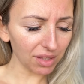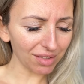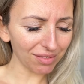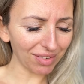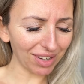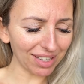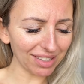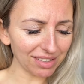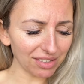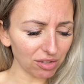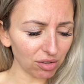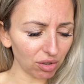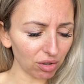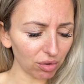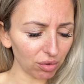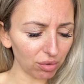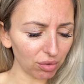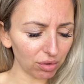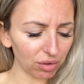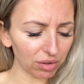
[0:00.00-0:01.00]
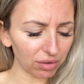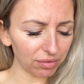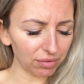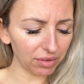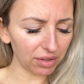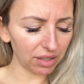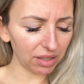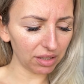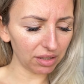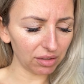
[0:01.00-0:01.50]
weil ich doch
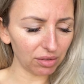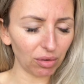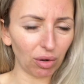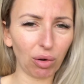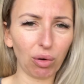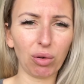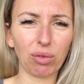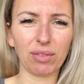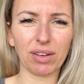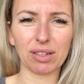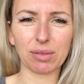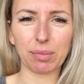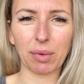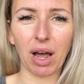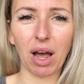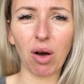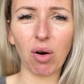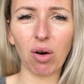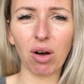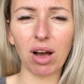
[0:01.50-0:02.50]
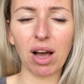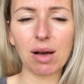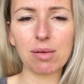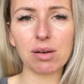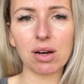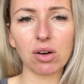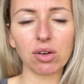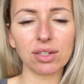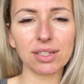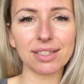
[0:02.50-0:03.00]
irgendwie noch irgendwas brauche,
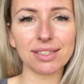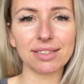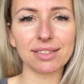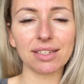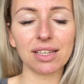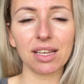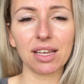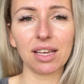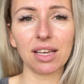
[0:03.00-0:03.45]
aber auch nichts